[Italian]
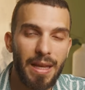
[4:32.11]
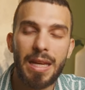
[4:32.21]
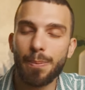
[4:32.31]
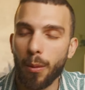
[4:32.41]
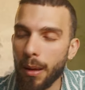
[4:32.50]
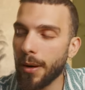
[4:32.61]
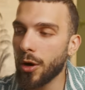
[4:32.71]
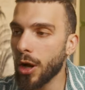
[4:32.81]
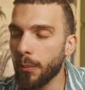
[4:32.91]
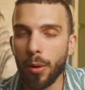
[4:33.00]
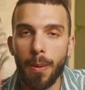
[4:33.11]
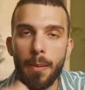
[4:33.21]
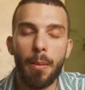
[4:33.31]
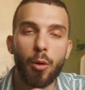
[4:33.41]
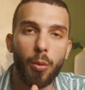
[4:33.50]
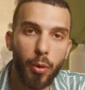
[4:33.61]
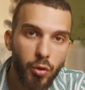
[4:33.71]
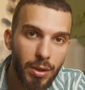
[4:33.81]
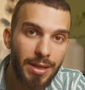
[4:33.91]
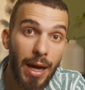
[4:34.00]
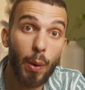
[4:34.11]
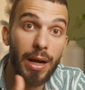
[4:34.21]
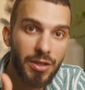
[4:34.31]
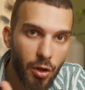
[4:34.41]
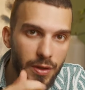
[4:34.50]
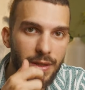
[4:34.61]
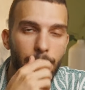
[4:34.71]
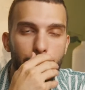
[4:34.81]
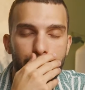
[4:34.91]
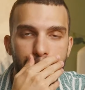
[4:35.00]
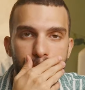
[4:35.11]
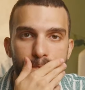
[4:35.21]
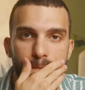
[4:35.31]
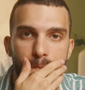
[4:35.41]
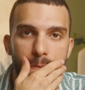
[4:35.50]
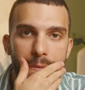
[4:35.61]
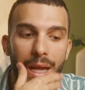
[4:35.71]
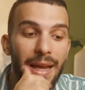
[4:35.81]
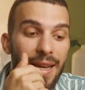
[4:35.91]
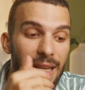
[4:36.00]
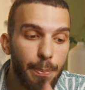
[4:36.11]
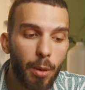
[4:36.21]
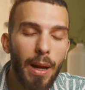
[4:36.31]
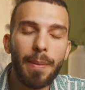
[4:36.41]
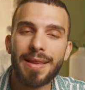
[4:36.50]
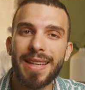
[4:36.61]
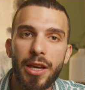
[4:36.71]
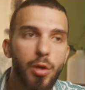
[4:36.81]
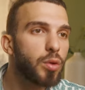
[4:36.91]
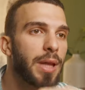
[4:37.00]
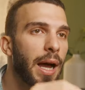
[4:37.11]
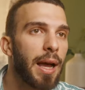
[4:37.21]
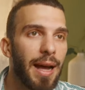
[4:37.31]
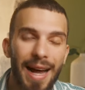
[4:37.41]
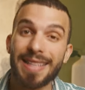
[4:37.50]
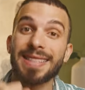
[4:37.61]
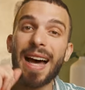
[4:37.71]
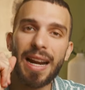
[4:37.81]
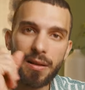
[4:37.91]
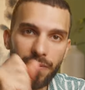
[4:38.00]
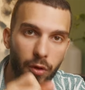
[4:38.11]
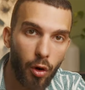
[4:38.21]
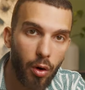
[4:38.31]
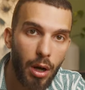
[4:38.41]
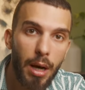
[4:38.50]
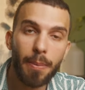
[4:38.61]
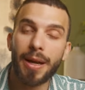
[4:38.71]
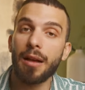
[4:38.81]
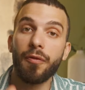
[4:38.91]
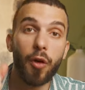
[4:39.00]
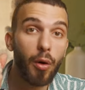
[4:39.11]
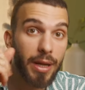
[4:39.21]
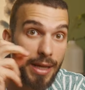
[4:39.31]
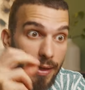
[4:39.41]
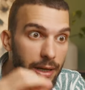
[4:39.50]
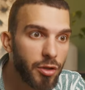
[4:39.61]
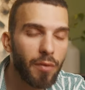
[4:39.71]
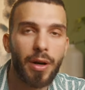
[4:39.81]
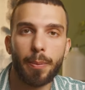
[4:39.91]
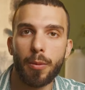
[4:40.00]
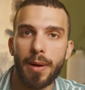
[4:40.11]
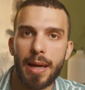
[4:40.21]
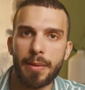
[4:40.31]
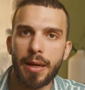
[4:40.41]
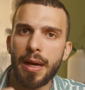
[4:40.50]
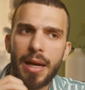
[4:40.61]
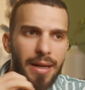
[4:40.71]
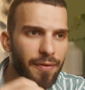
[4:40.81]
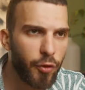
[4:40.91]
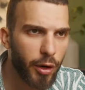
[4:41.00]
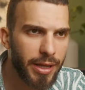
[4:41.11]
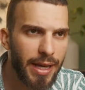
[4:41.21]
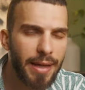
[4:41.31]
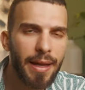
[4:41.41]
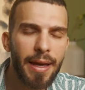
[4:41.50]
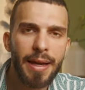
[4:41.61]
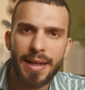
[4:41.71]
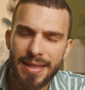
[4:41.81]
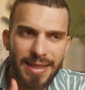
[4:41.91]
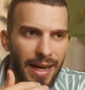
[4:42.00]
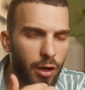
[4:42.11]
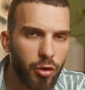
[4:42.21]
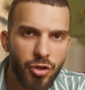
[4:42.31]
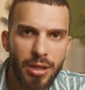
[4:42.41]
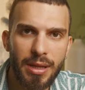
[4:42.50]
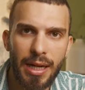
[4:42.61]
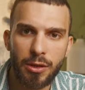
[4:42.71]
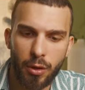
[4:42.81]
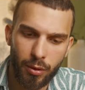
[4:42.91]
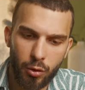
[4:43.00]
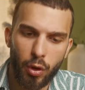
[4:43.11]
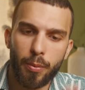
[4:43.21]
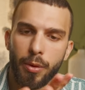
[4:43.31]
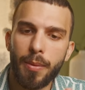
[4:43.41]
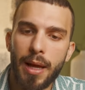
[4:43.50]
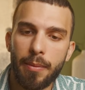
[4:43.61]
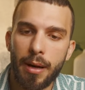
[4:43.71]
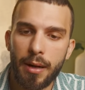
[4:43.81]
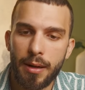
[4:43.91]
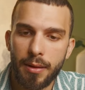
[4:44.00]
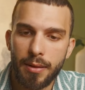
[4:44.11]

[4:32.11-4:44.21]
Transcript: Il problema non è un problema ma è un'opportunità, è una risorsa. Il problema ti aiuta a stare in flow, perché il flow richiede risolvere problemi. Il flow richiede stare concentrato e quando tu hai un problema